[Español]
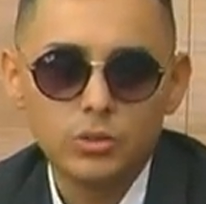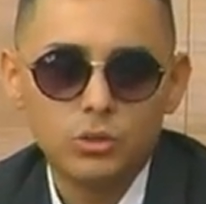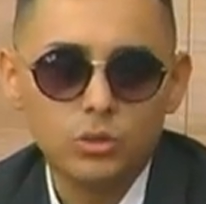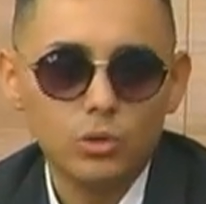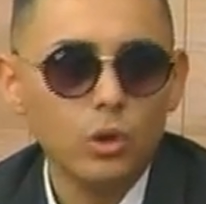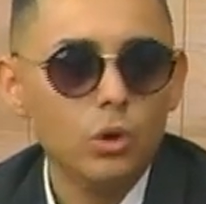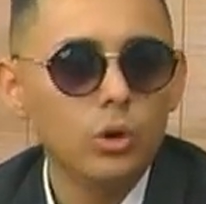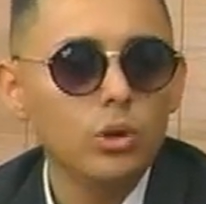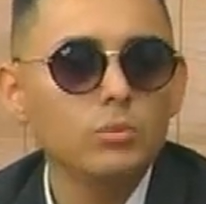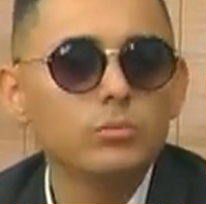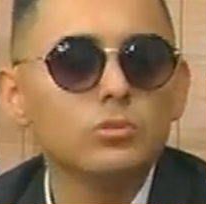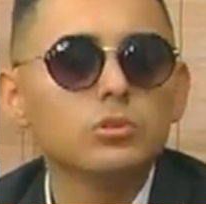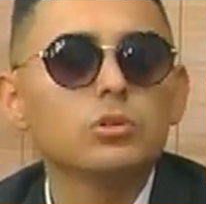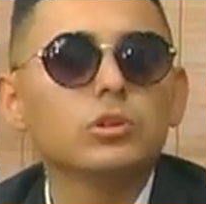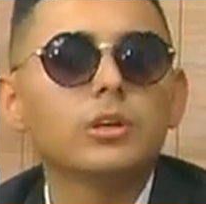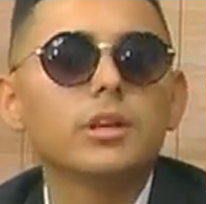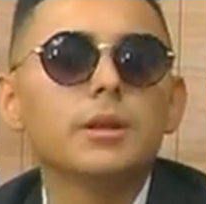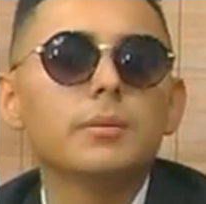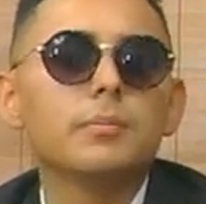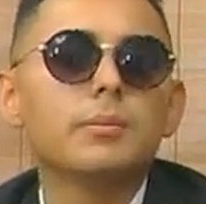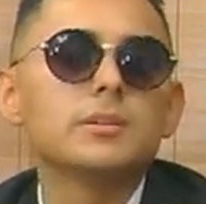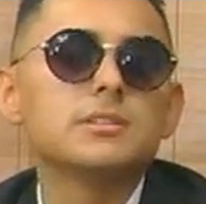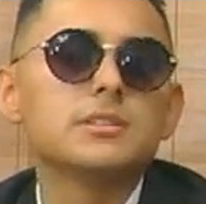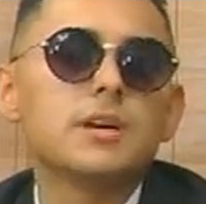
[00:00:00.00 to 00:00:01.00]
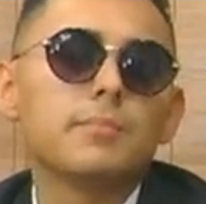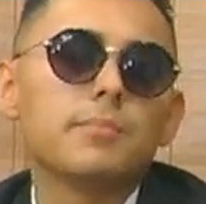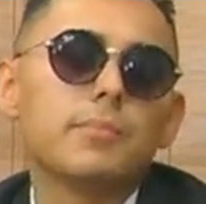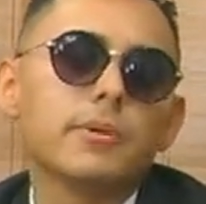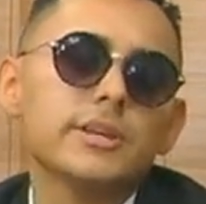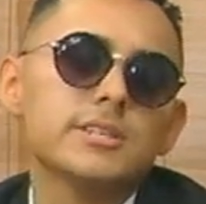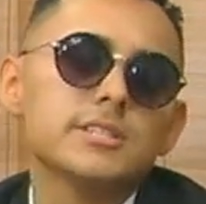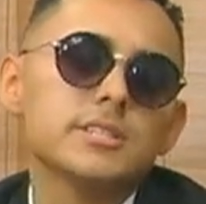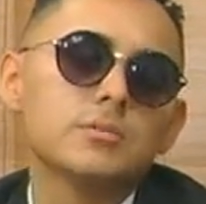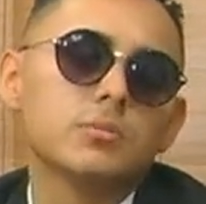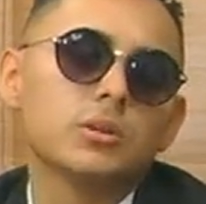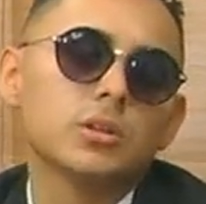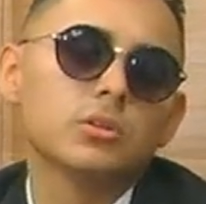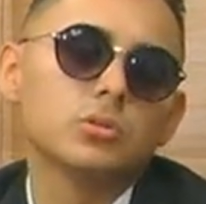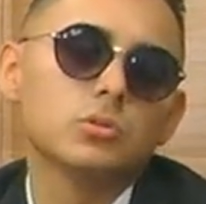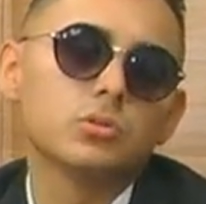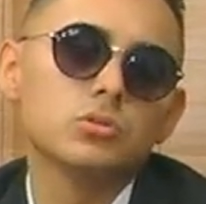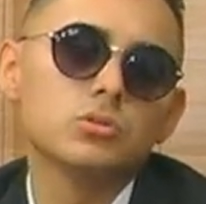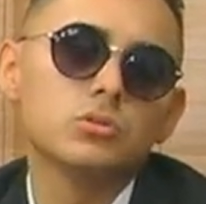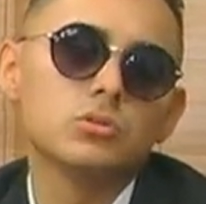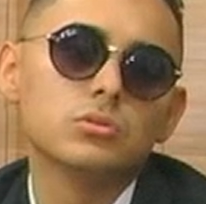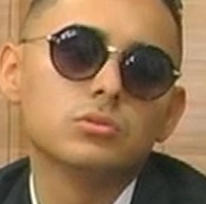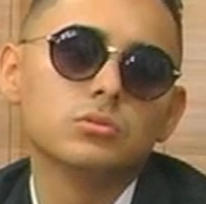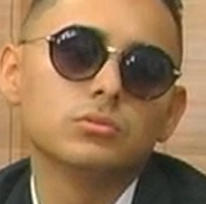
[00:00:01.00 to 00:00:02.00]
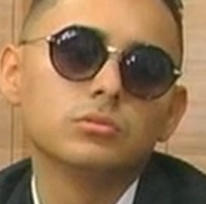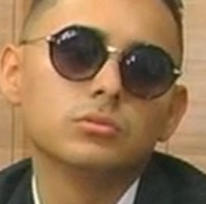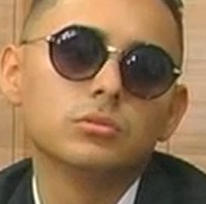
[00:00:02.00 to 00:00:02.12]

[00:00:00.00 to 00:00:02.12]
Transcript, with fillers: todo el mundo quiere pasar por encima tu tuyo.